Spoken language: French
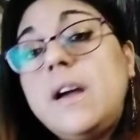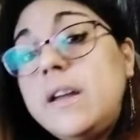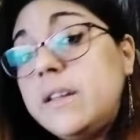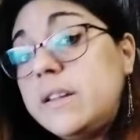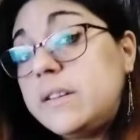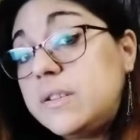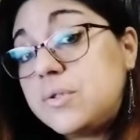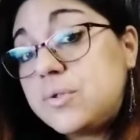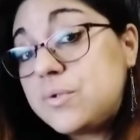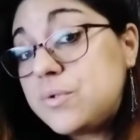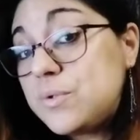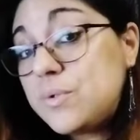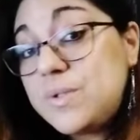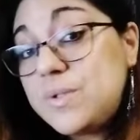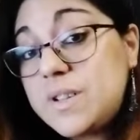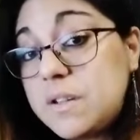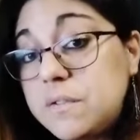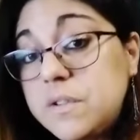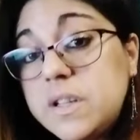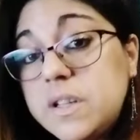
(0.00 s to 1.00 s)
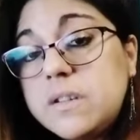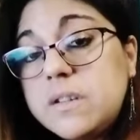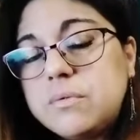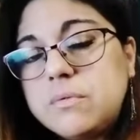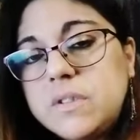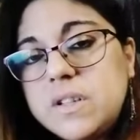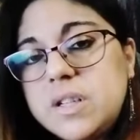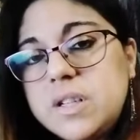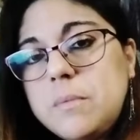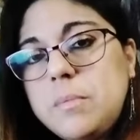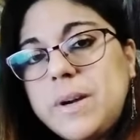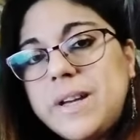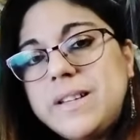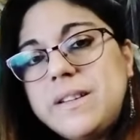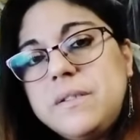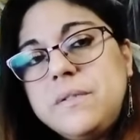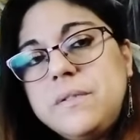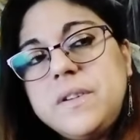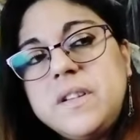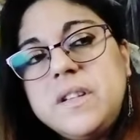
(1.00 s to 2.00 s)
Il y a des choses de sa vie qui sont déjà
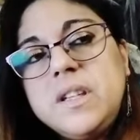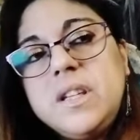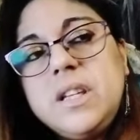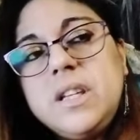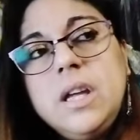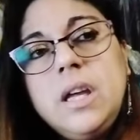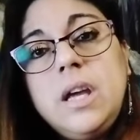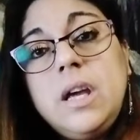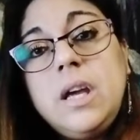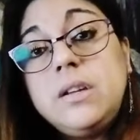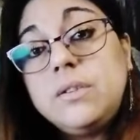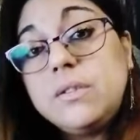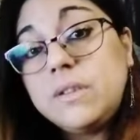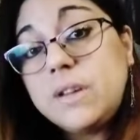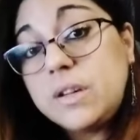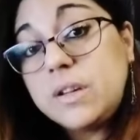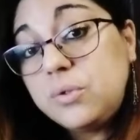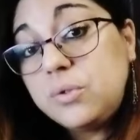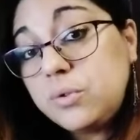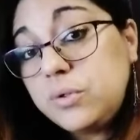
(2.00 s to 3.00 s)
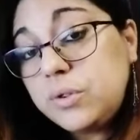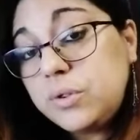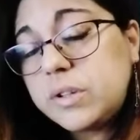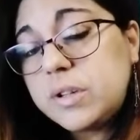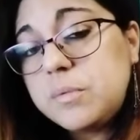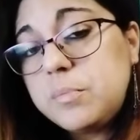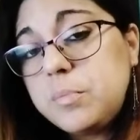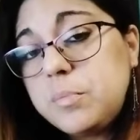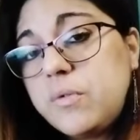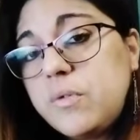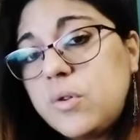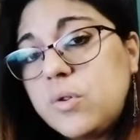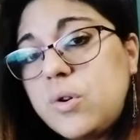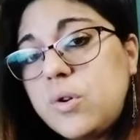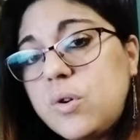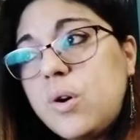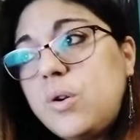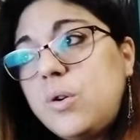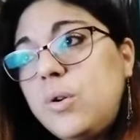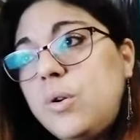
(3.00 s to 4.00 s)
prédéfinies. Il y en a d'autres qui peuvent
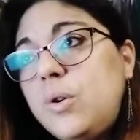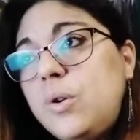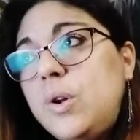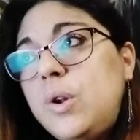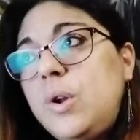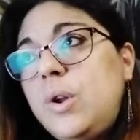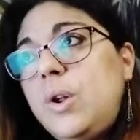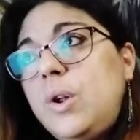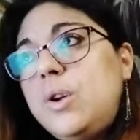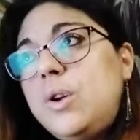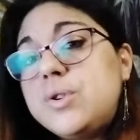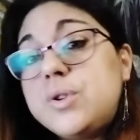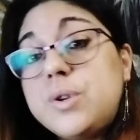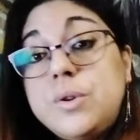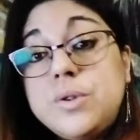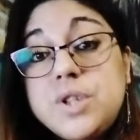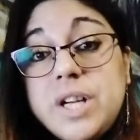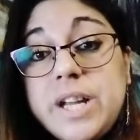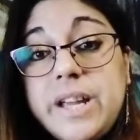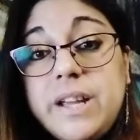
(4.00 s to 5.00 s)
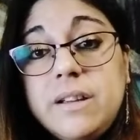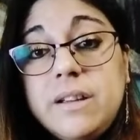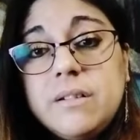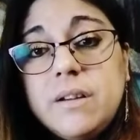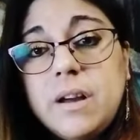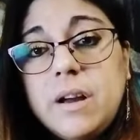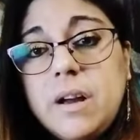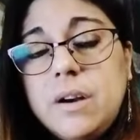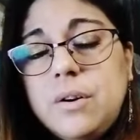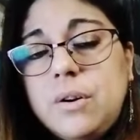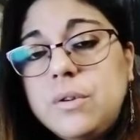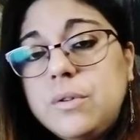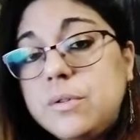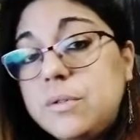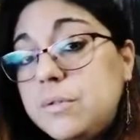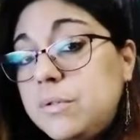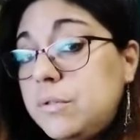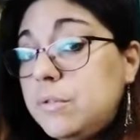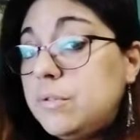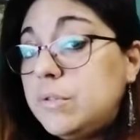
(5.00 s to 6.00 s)
encore euh, changer, alors
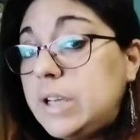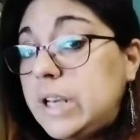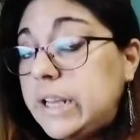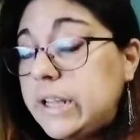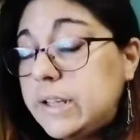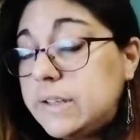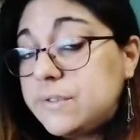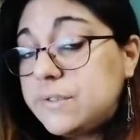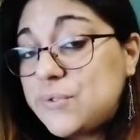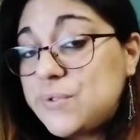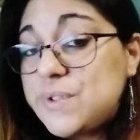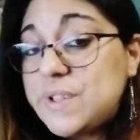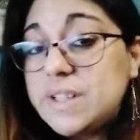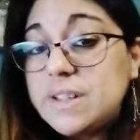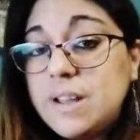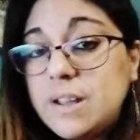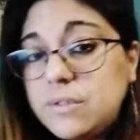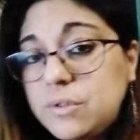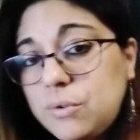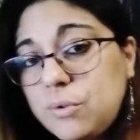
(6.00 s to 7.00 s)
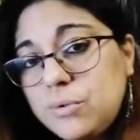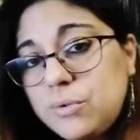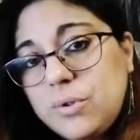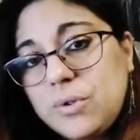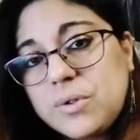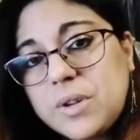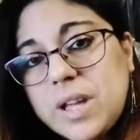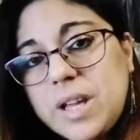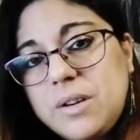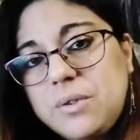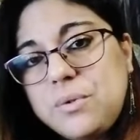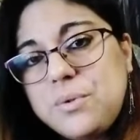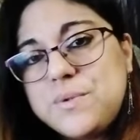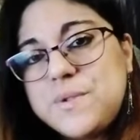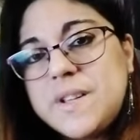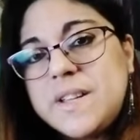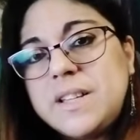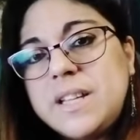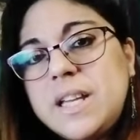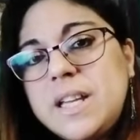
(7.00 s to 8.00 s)
qu'il euh, est censé naître dans
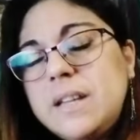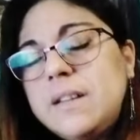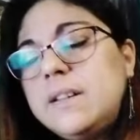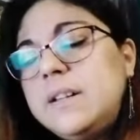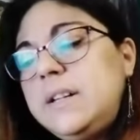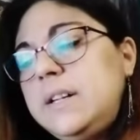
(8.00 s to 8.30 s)
quelques années.